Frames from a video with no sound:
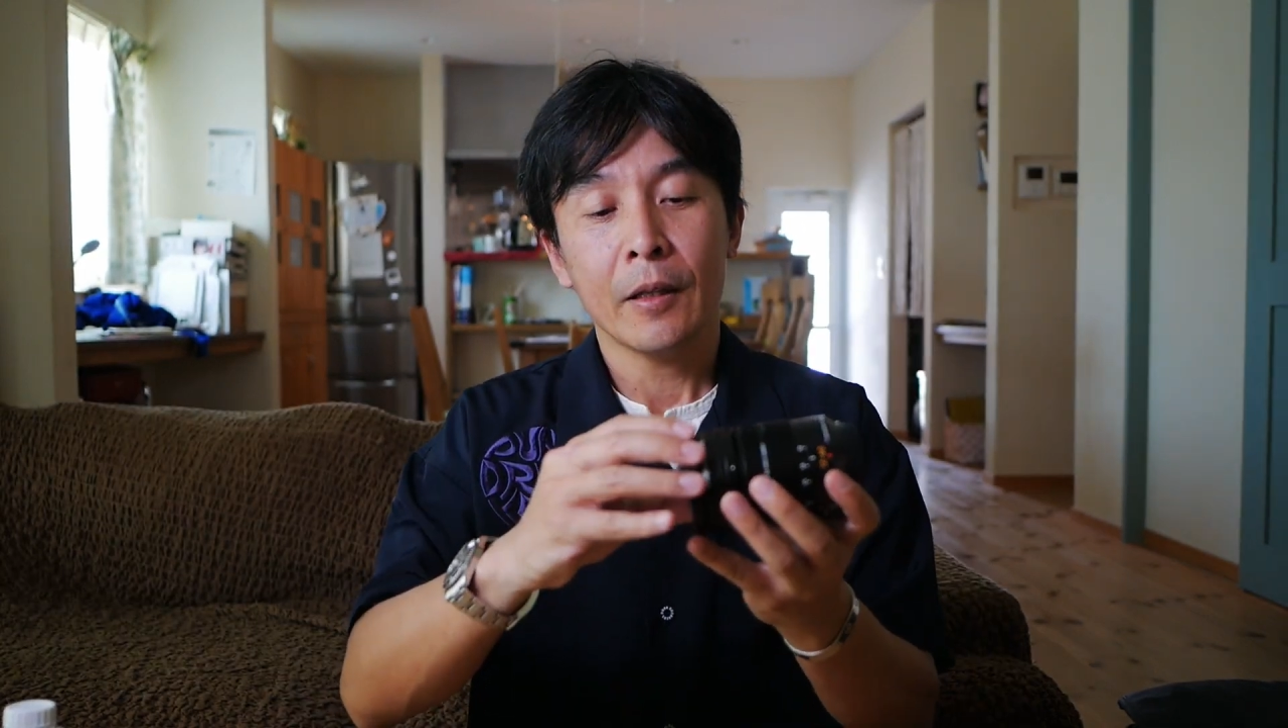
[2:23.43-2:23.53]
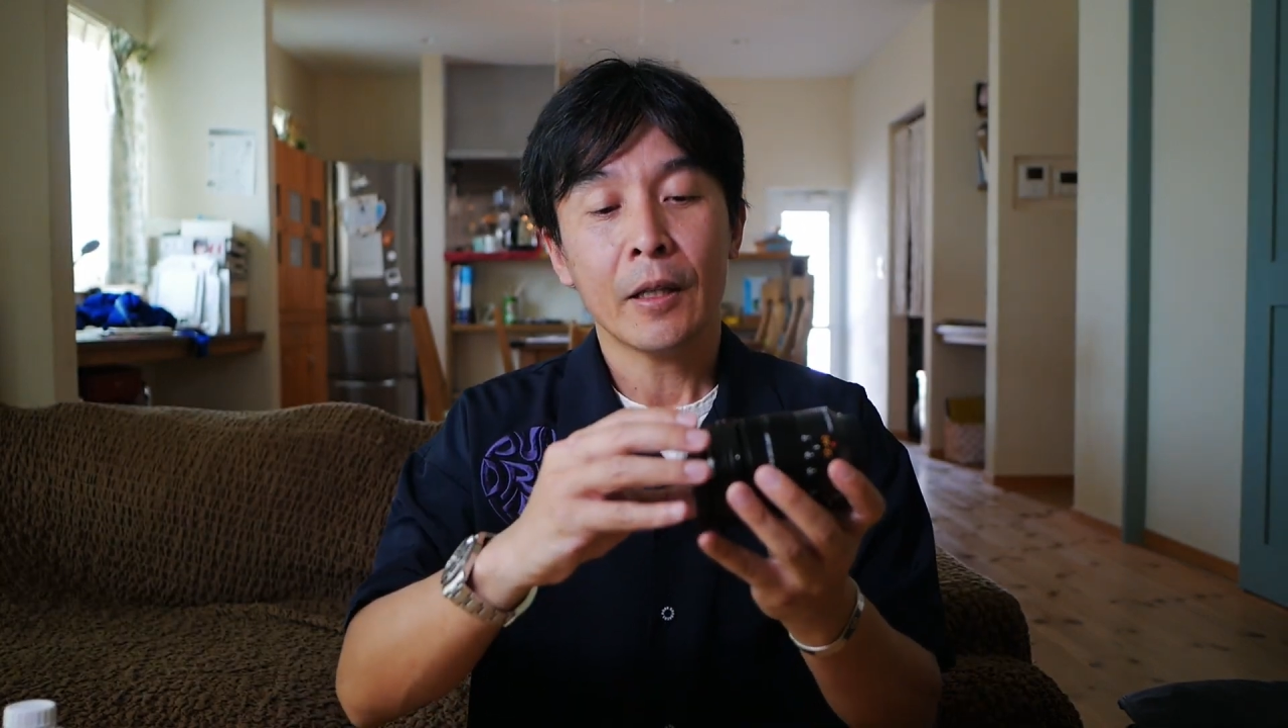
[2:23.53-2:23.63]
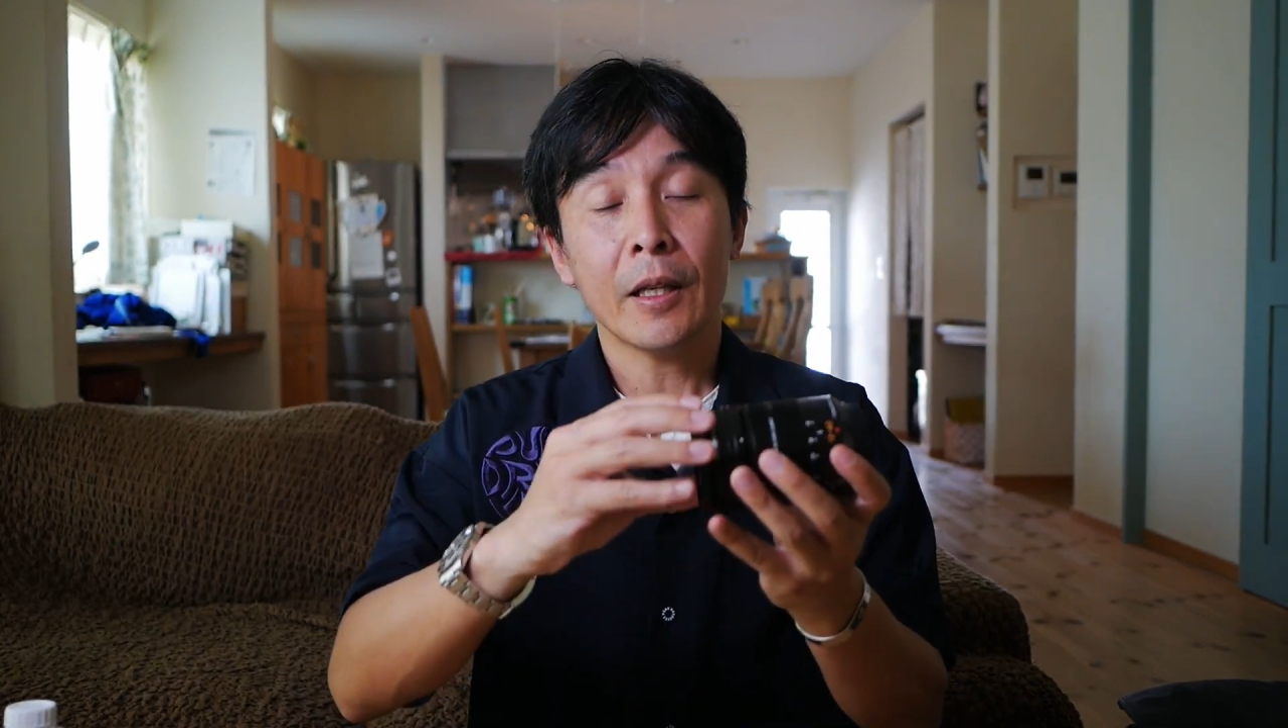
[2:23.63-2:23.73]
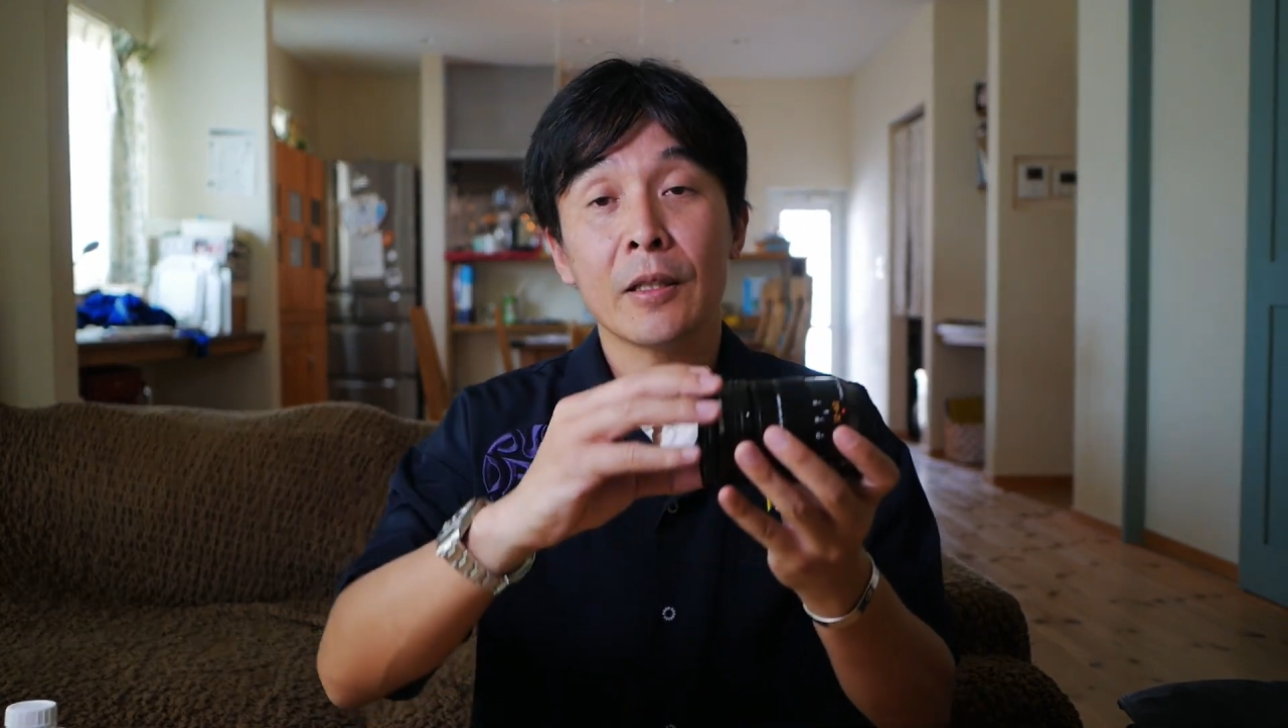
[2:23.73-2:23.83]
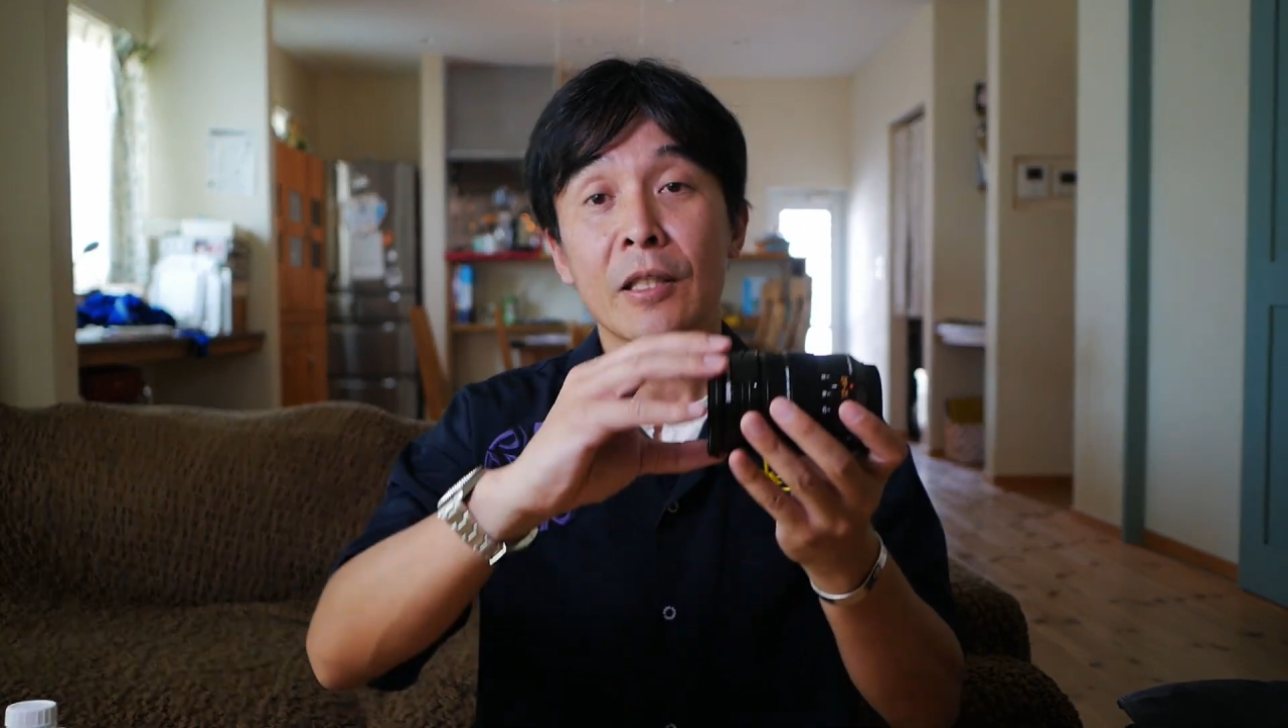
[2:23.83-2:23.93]

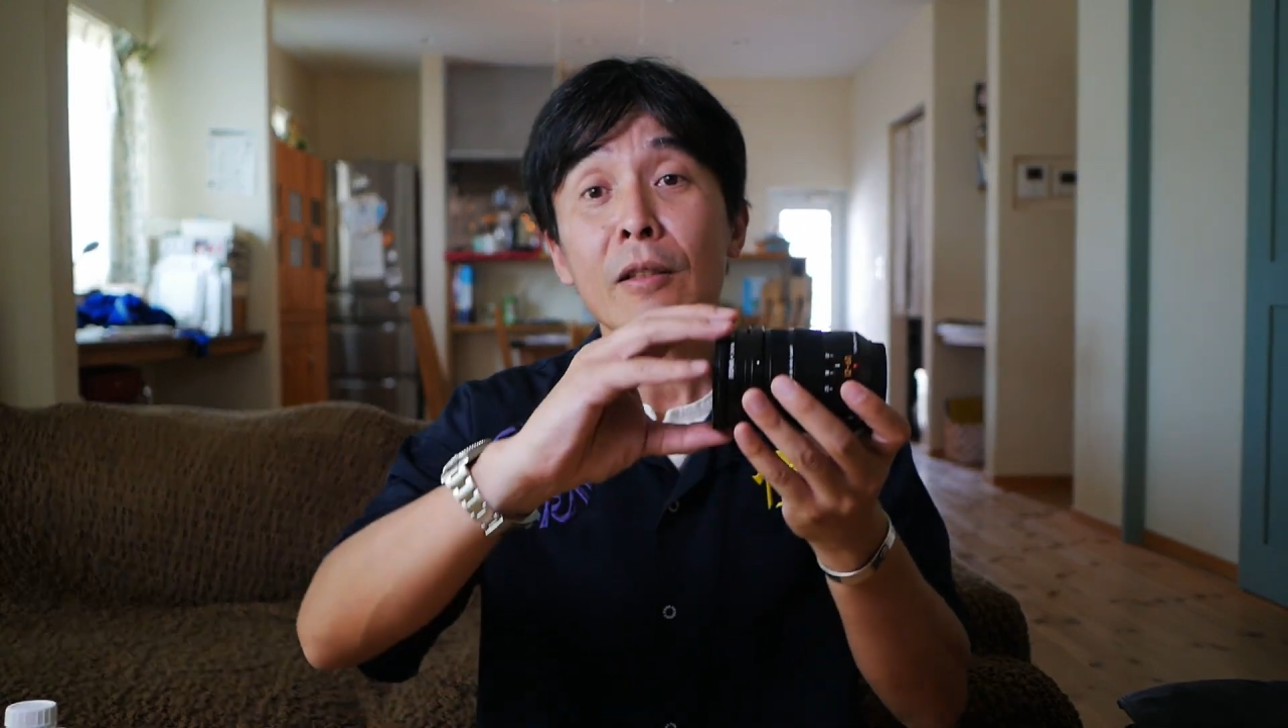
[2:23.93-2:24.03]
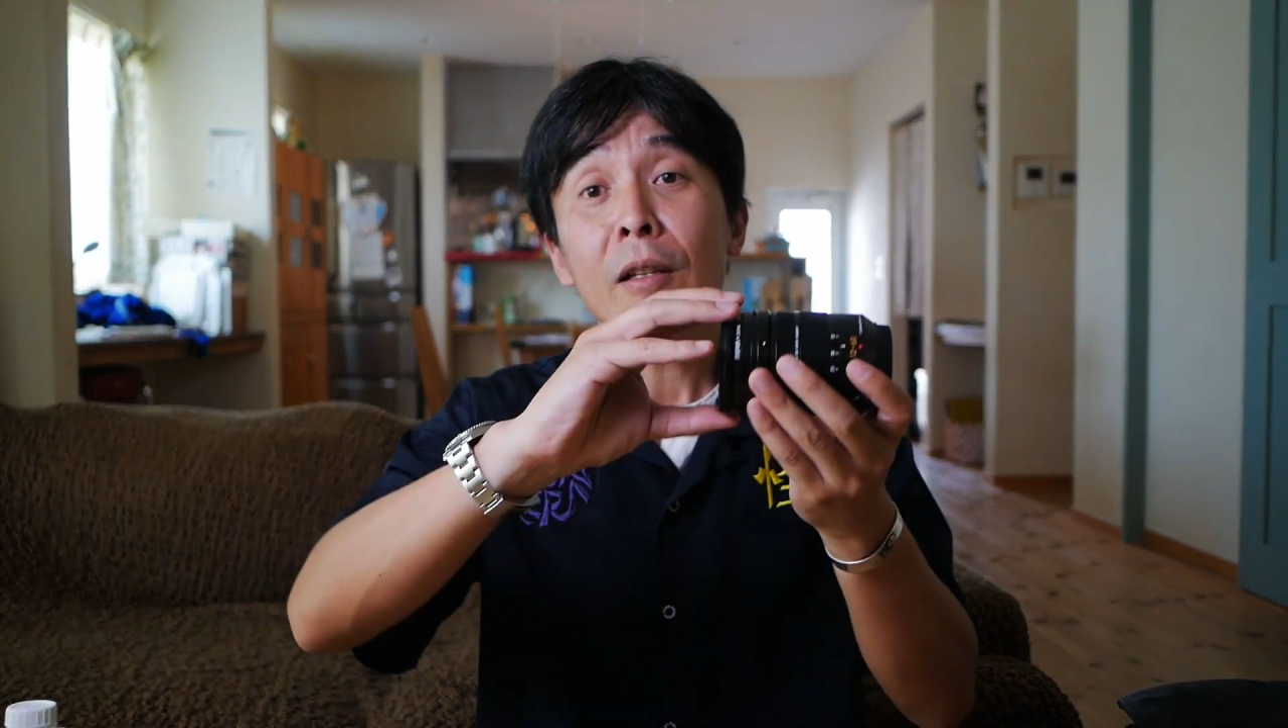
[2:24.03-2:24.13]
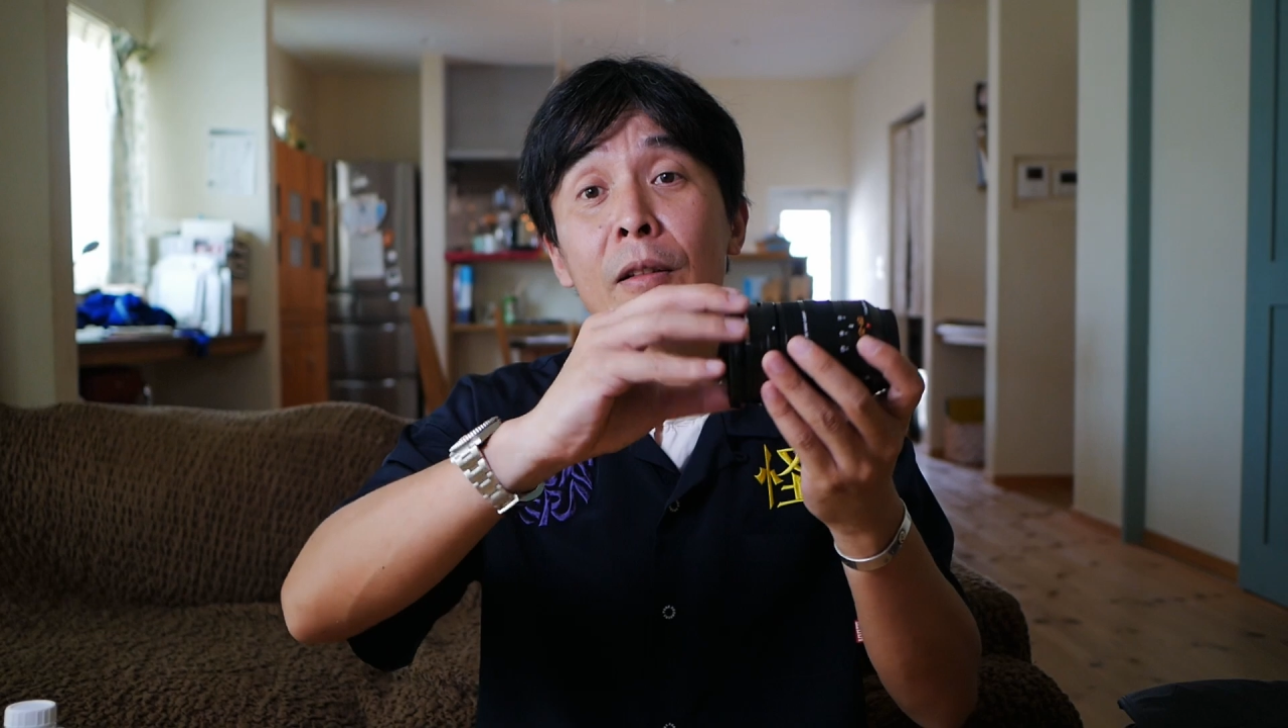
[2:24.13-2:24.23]
可変式の